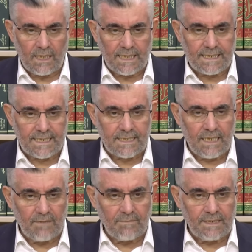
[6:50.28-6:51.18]

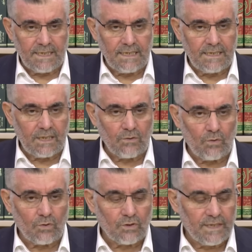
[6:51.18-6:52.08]
İslam'ın yeniden
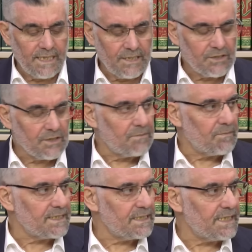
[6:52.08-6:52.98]
ortaya
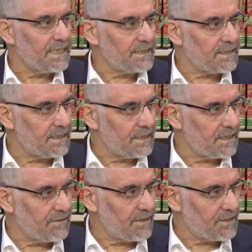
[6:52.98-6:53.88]
çıkması
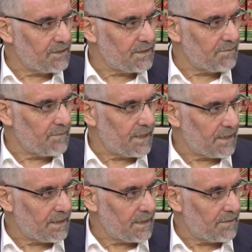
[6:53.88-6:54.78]
tedirginliği var ciddi
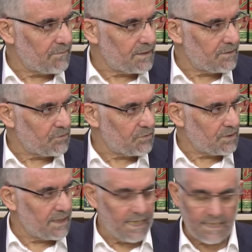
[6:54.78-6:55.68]
manada yani.
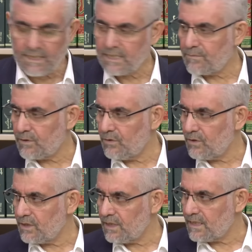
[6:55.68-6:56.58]
çünkü herkes
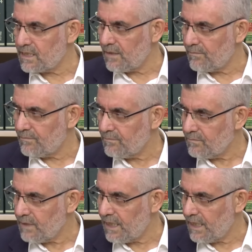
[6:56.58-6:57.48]
biliyor ki İslam
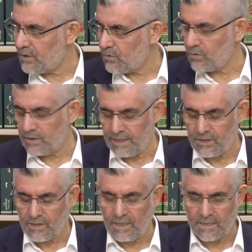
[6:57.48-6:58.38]
eğer ortaya
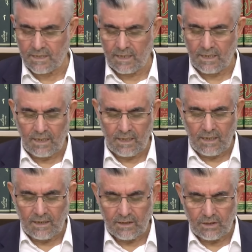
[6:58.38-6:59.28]
çıkarsa
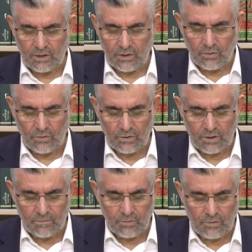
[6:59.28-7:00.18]
şey olur.
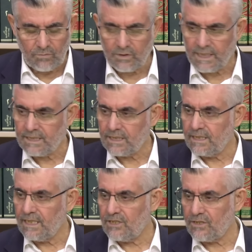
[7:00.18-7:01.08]
Şimdi bütün bu
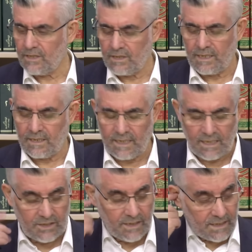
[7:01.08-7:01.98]
tedirginlikler
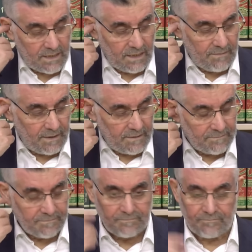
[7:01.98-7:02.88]
içerisinde ben
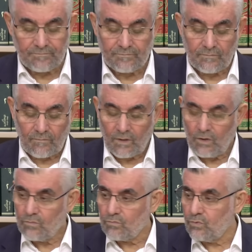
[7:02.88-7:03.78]

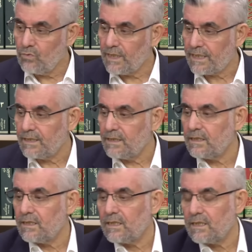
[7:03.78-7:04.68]
bunların
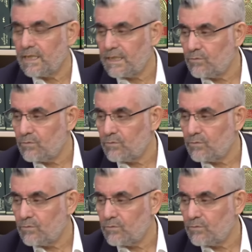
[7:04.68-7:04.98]
yani